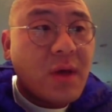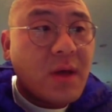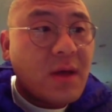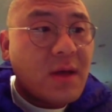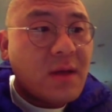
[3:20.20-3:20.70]

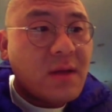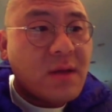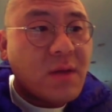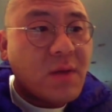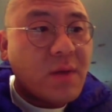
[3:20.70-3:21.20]
呃，
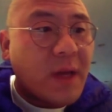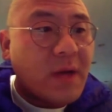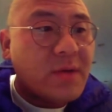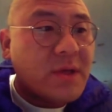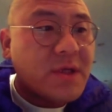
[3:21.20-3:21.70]
经过比
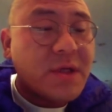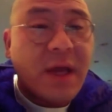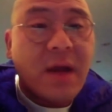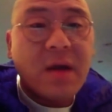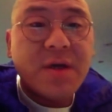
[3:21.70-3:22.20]
方说十
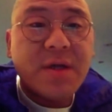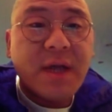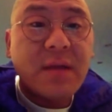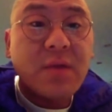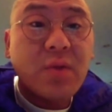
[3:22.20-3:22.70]
年、二十
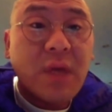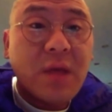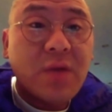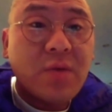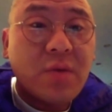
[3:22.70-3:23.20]
年的努
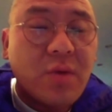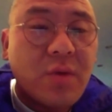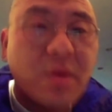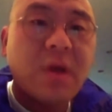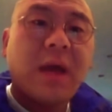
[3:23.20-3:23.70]
力，终于
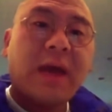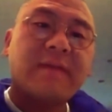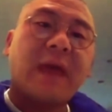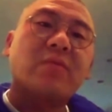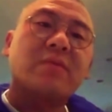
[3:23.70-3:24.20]
哎
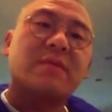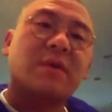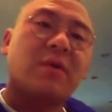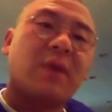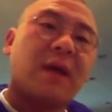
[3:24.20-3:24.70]
财务自
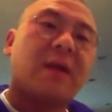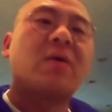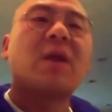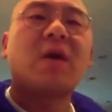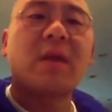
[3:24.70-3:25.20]
由了，然
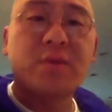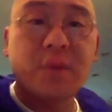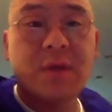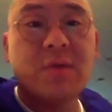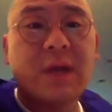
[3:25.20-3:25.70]
后老了
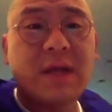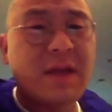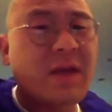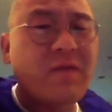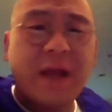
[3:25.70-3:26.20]
退休了，你
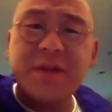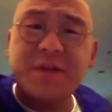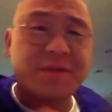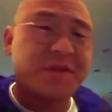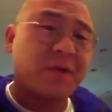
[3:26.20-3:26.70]
可以完
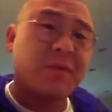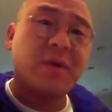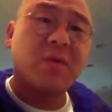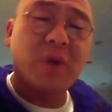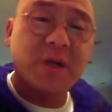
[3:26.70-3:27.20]
整的享受这
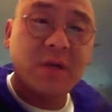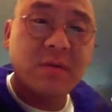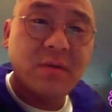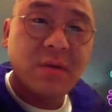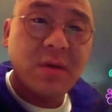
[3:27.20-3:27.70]
个过程。
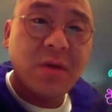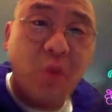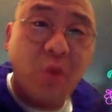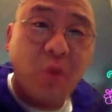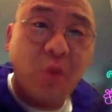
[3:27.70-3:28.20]

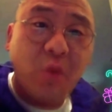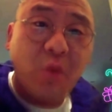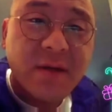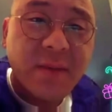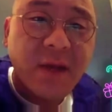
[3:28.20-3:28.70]
有币的人
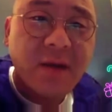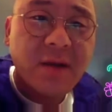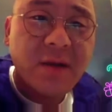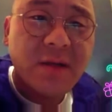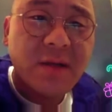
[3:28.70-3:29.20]
是什么样的
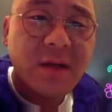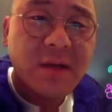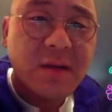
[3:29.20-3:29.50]
人生也，